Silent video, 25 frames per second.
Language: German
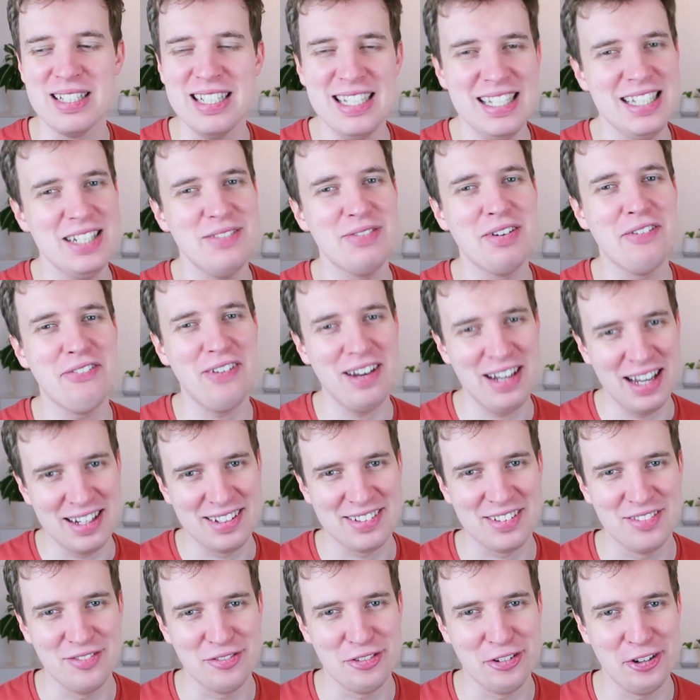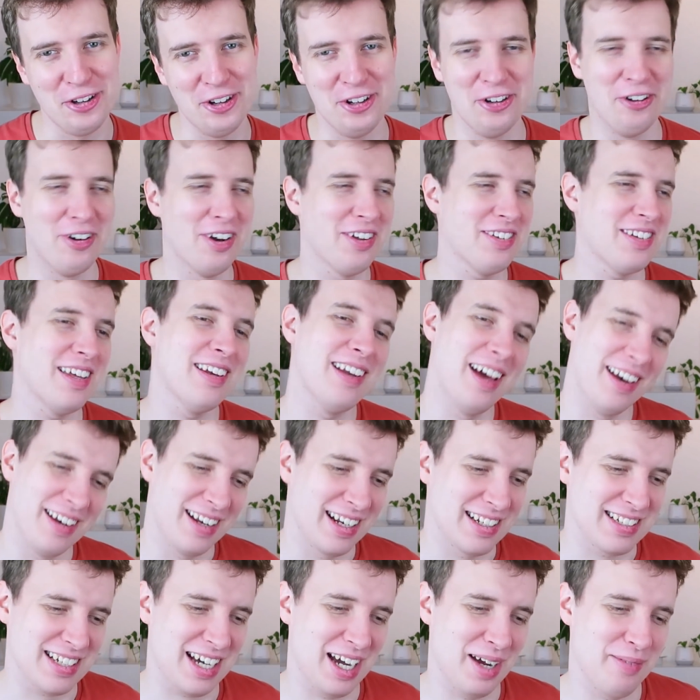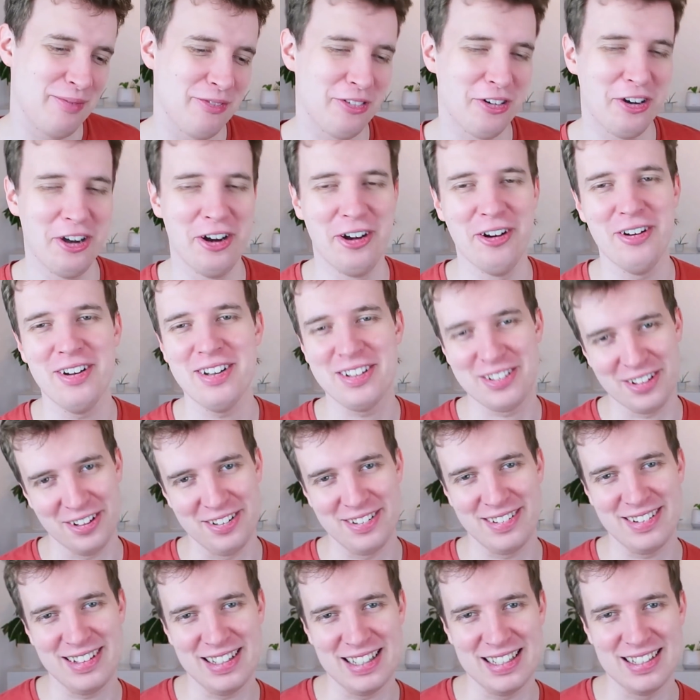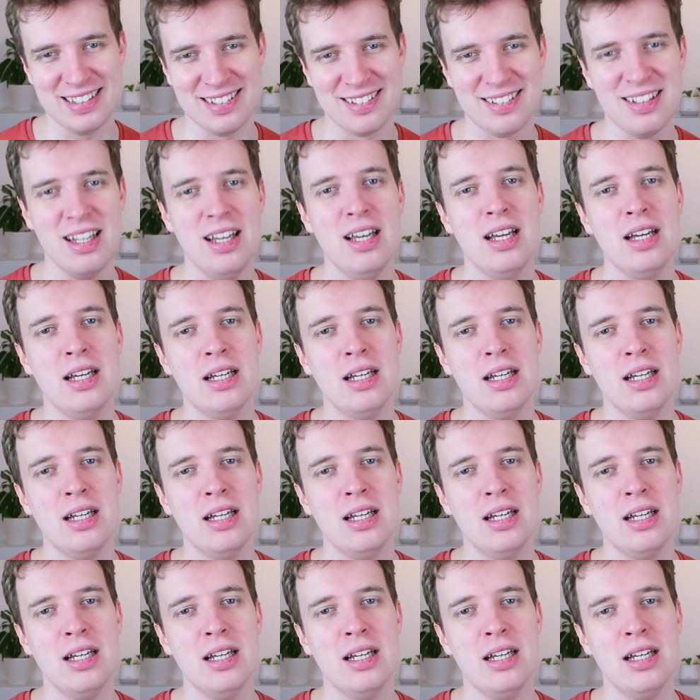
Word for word: Die, die wir verletzen wollen oder auseinandertreiben wollen oder sonstiges.